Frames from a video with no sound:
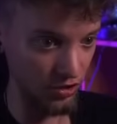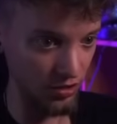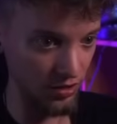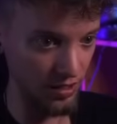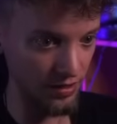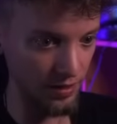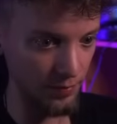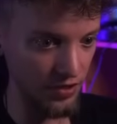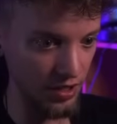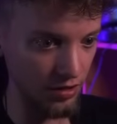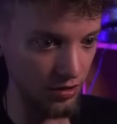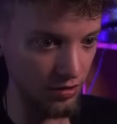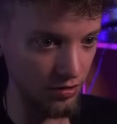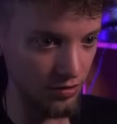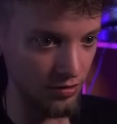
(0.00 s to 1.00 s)
Do
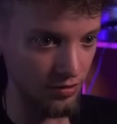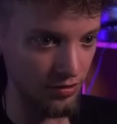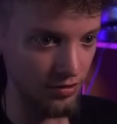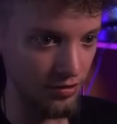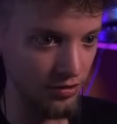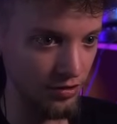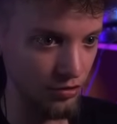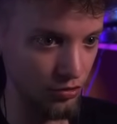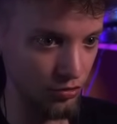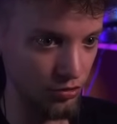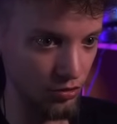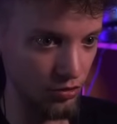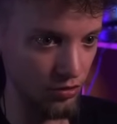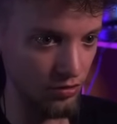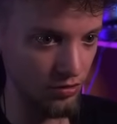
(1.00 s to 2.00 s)
następnego.
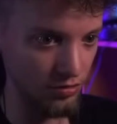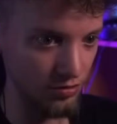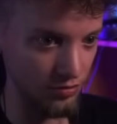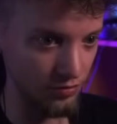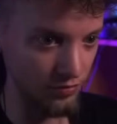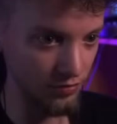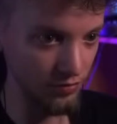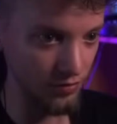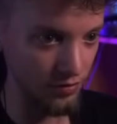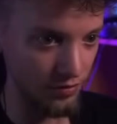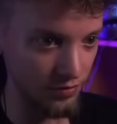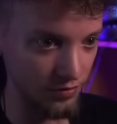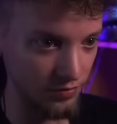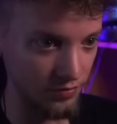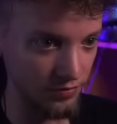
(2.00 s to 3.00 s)
YouTube. Da, tak, tak,
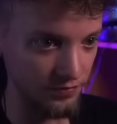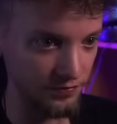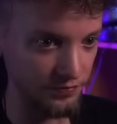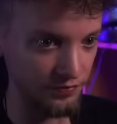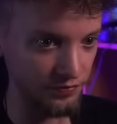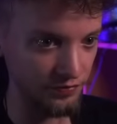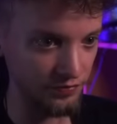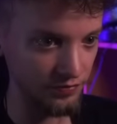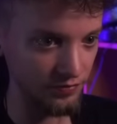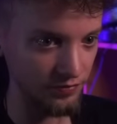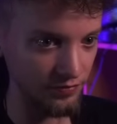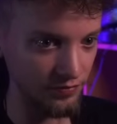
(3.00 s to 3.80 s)
będę stał bezpiecznie.